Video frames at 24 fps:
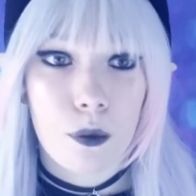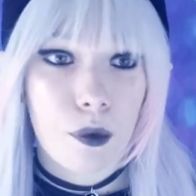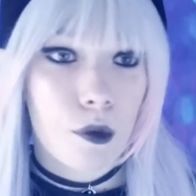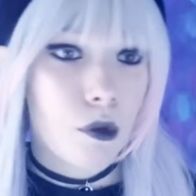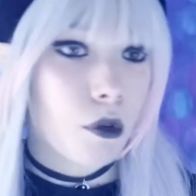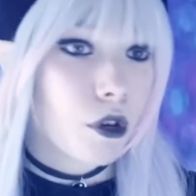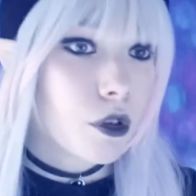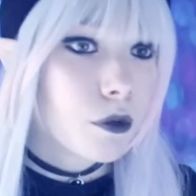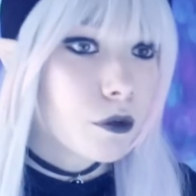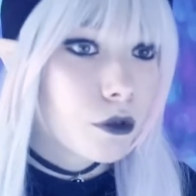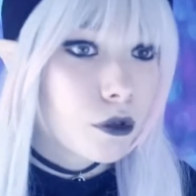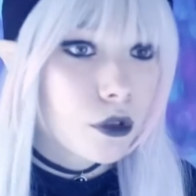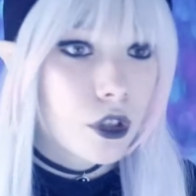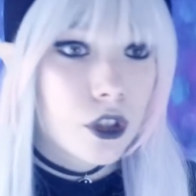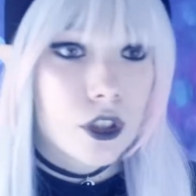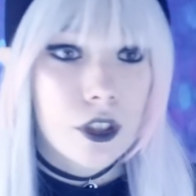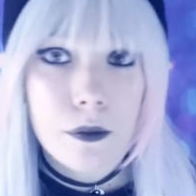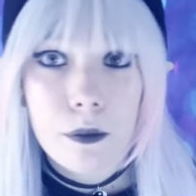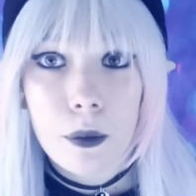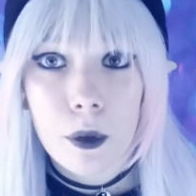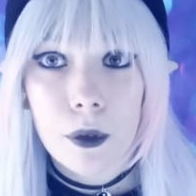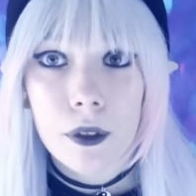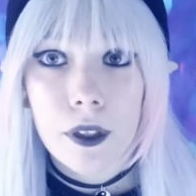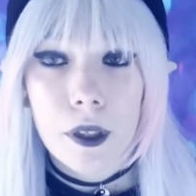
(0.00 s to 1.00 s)
pourquoi je me suis acheté
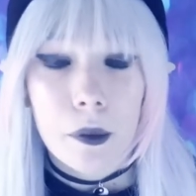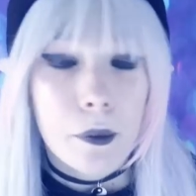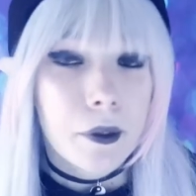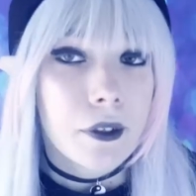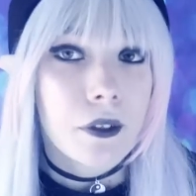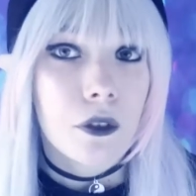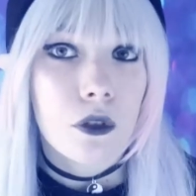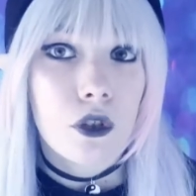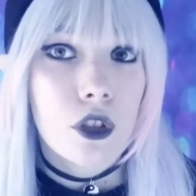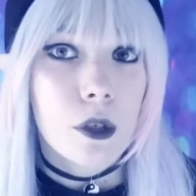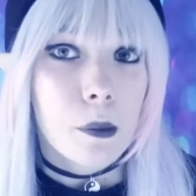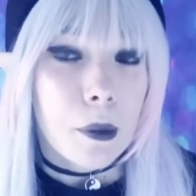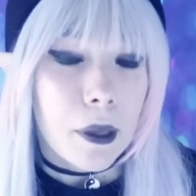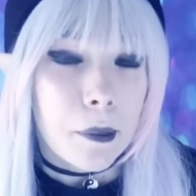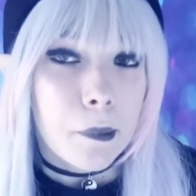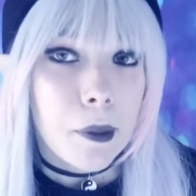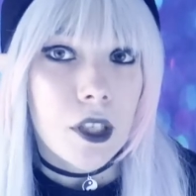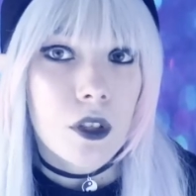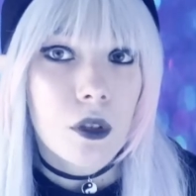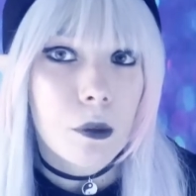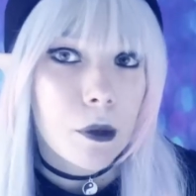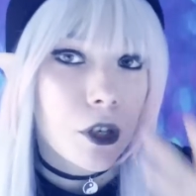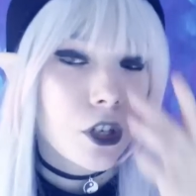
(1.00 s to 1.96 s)
une penderie Parce que j'ai pas de place dans